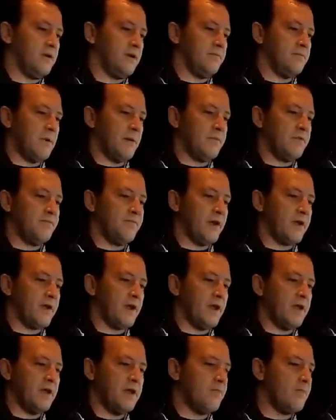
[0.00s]
mamy dwa
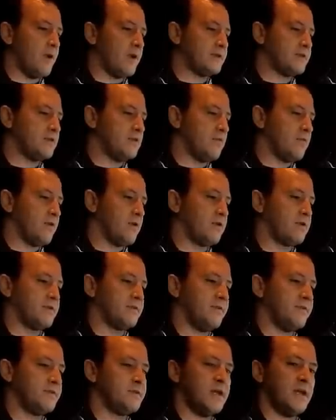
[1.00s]
kraje, bardzo dobre
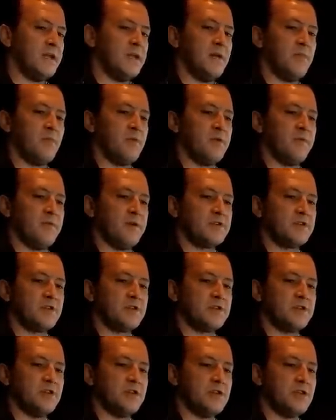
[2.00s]
rozwiązanie, ponieważ
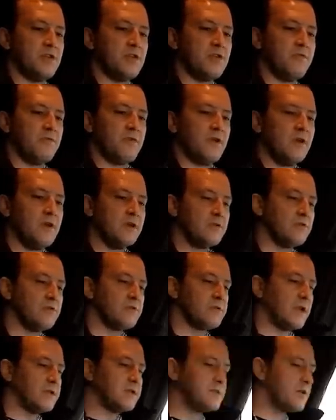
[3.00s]
tych czytników
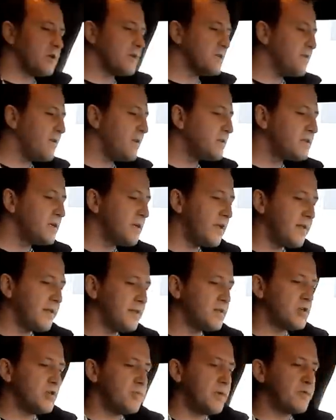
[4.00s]
tutaj coraz więcej na tej
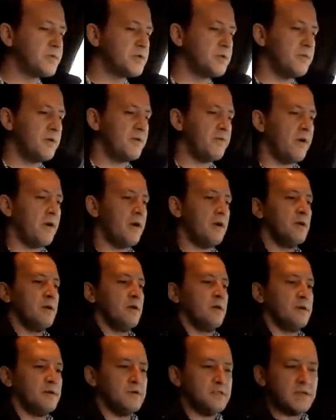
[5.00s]
szybie przybywa
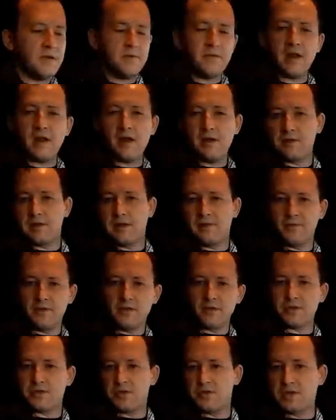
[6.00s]
i zabierają nam
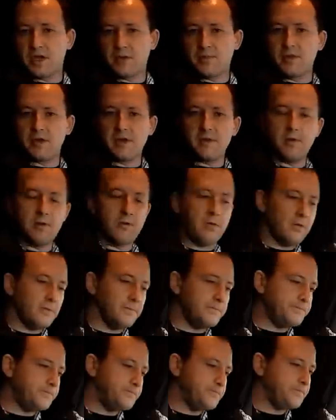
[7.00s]
widoczność, jakby nie było.
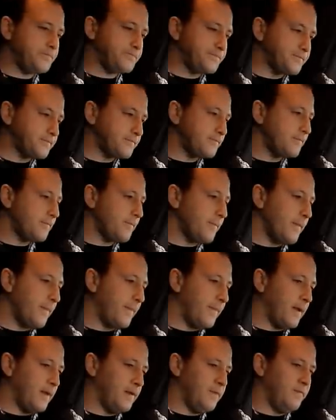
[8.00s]

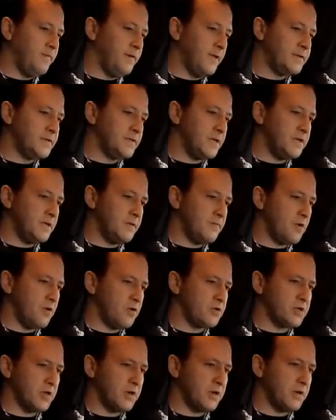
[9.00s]
Im więcej, tym
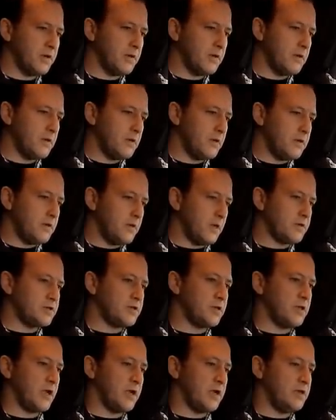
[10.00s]
gorzej.
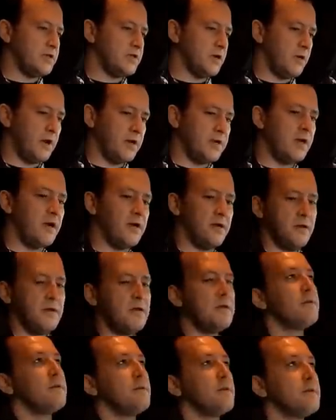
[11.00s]
Także takie działania
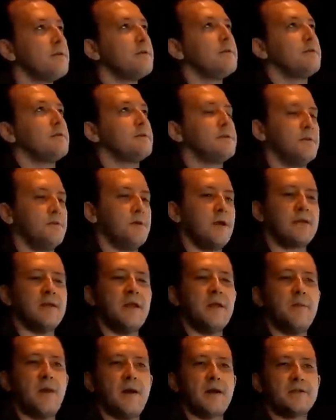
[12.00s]
są jak
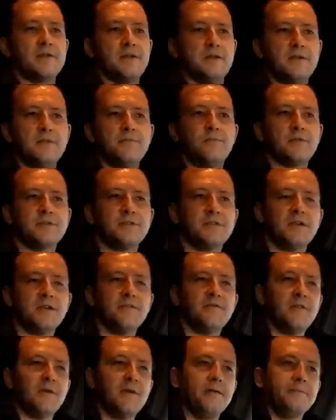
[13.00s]
najbardziej
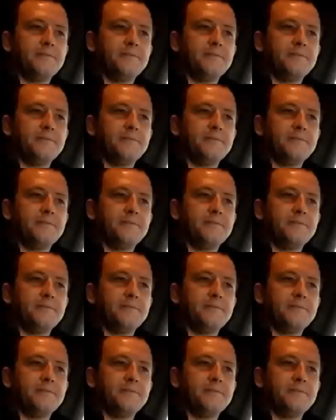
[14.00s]
pozytywne.